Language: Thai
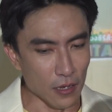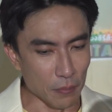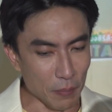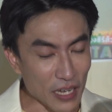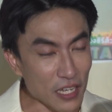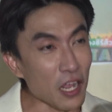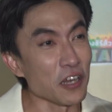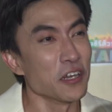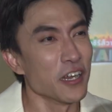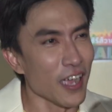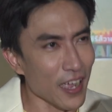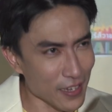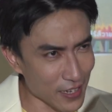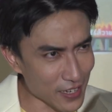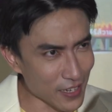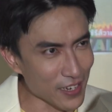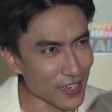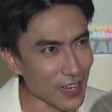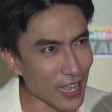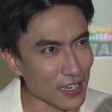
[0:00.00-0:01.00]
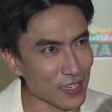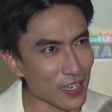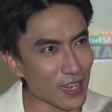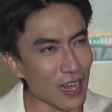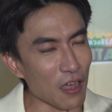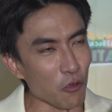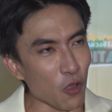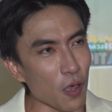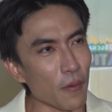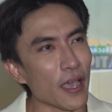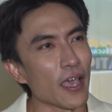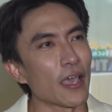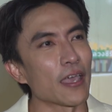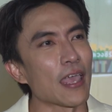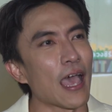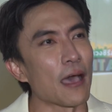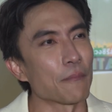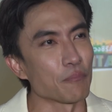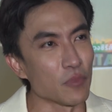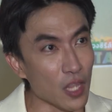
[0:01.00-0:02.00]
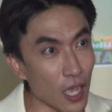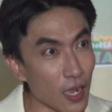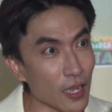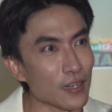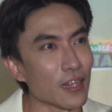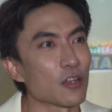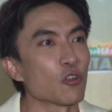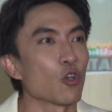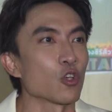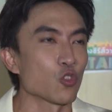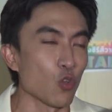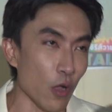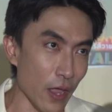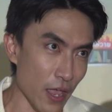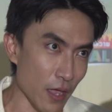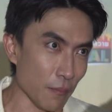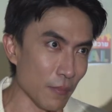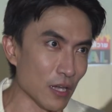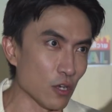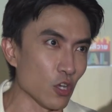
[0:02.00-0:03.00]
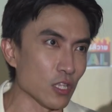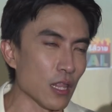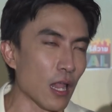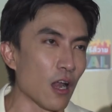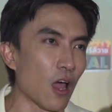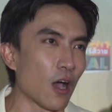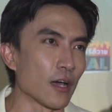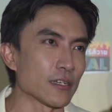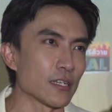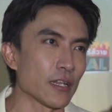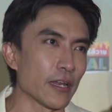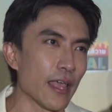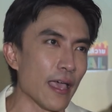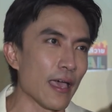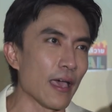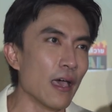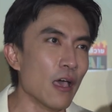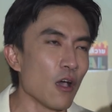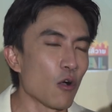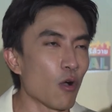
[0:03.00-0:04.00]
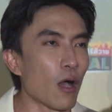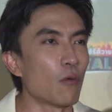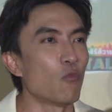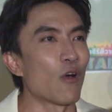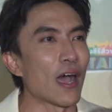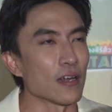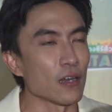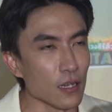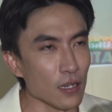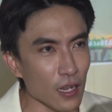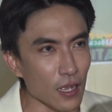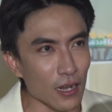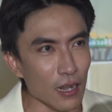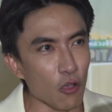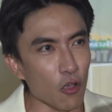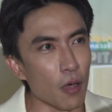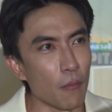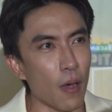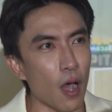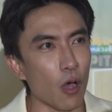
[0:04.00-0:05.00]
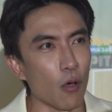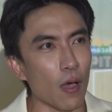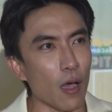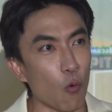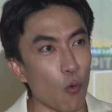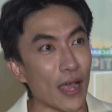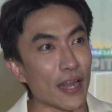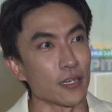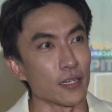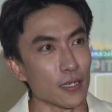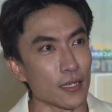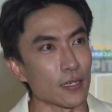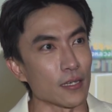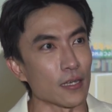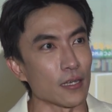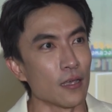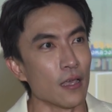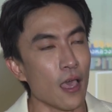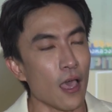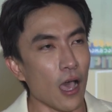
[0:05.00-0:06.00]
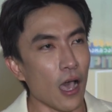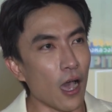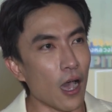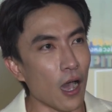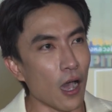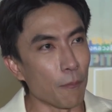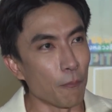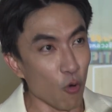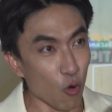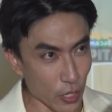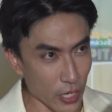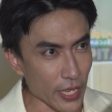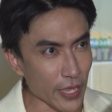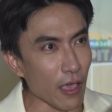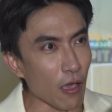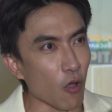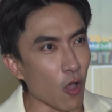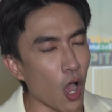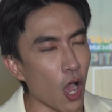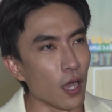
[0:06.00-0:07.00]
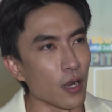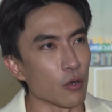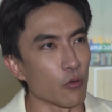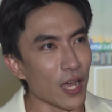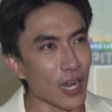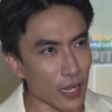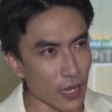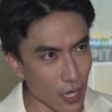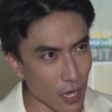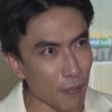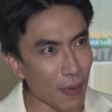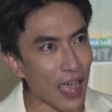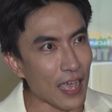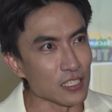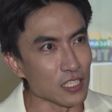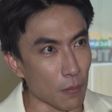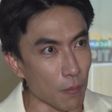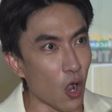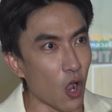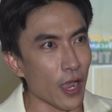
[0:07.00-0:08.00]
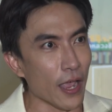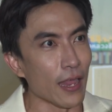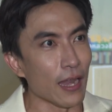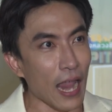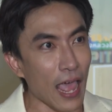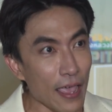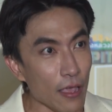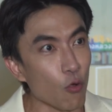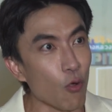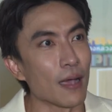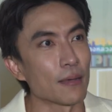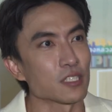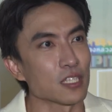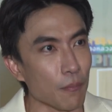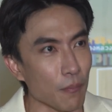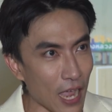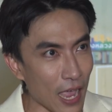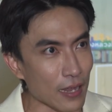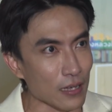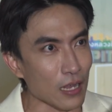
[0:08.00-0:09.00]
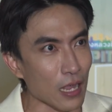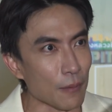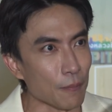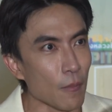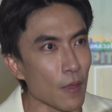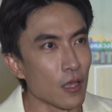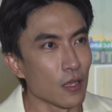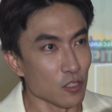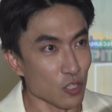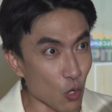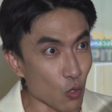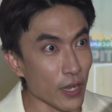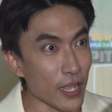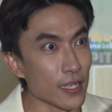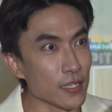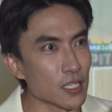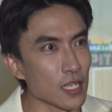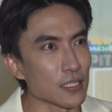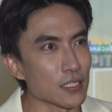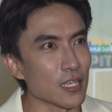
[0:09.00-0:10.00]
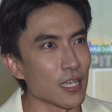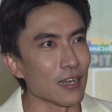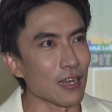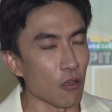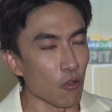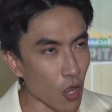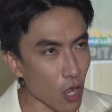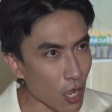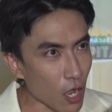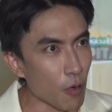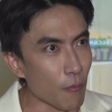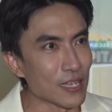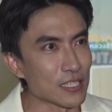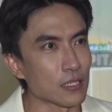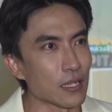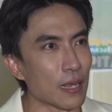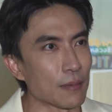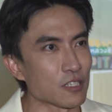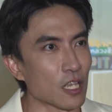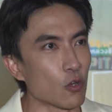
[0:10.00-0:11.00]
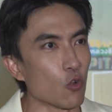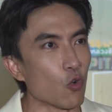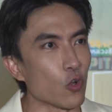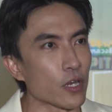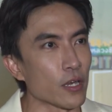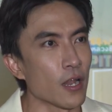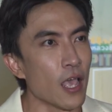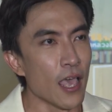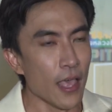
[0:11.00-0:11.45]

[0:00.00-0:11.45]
มันก็เหนื่อยนิดนึงอ่ะที่เราก็พยายามเดินกันด้วยตัวเองมาโดยตลอดทีเนี้ยความหวังลึกๆเราก็มองว่าวันหนึ่งผู้ที่เกี่ยวข้องหรือว่ารัฐบาลจะมองเห็นและให้ความสำคัญกับตรงนี้จริงๆแล้วก็เข้ามาสนับสนุน